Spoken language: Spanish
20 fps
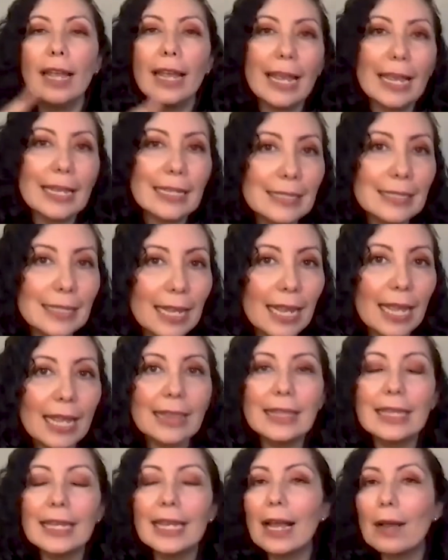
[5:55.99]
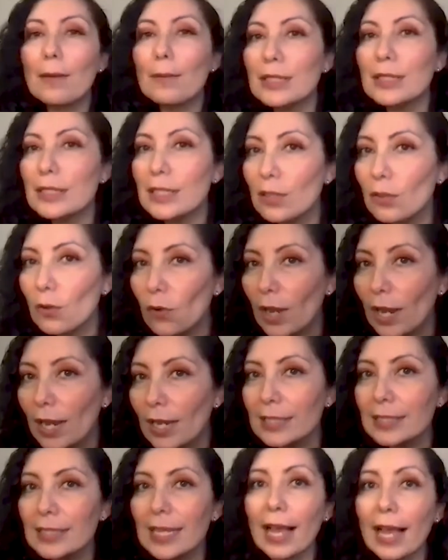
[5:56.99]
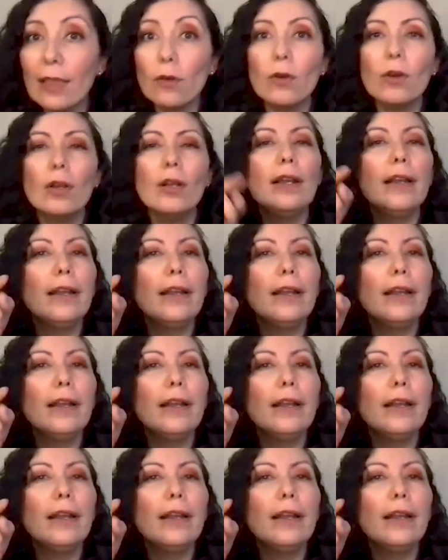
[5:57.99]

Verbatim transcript: estética, vestido calzado,